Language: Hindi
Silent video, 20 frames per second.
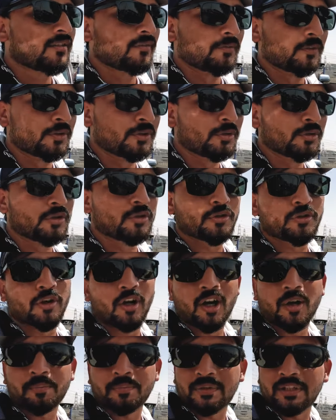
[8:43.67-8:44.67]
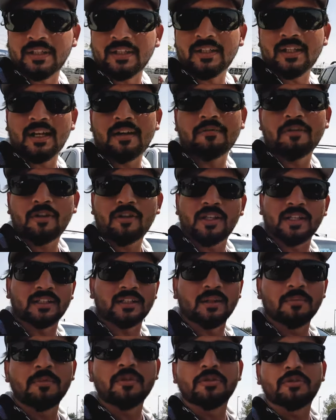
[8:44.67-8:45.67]
वो जो जॉब थी ना वो
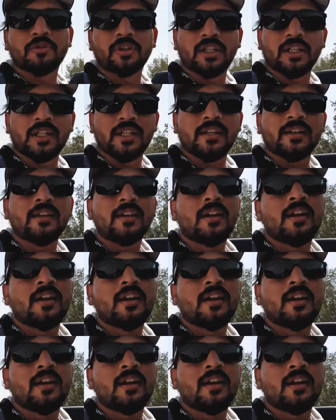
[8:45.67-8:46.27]
ख़त्म हो चुकी है